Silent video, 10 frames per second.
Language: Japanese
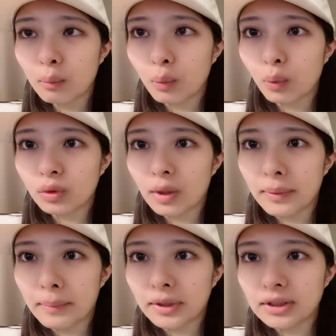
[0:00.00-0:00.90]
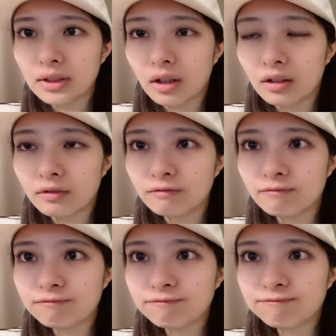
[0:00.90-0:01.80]
もう食べました
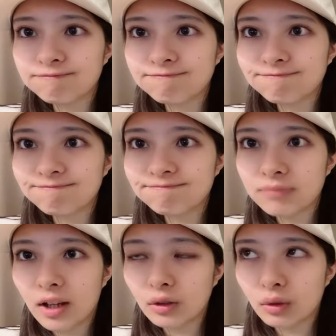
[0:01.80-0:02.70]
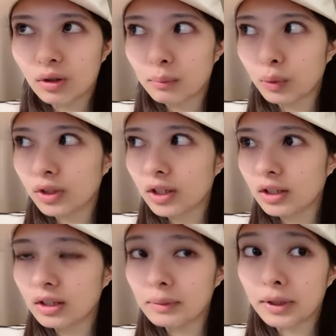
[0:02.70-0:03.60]
あとはもう
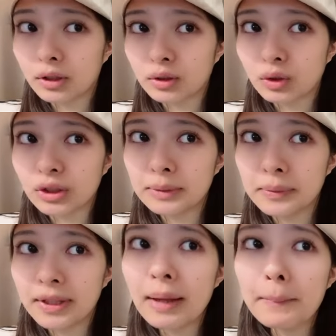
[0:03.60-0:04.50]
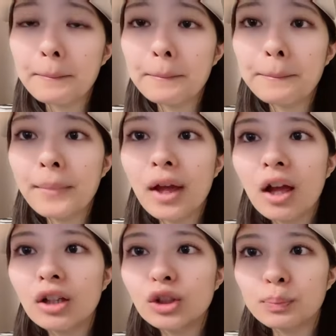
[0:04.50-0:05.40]
キャリーバッグを閉めて
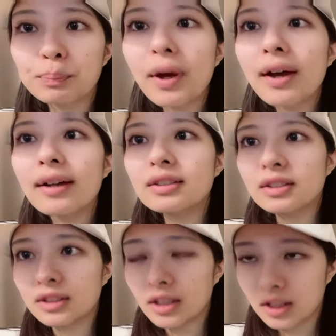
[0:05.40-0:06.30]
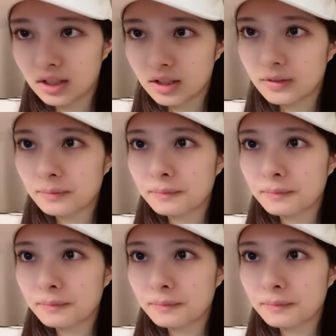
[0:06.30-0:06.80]
出発です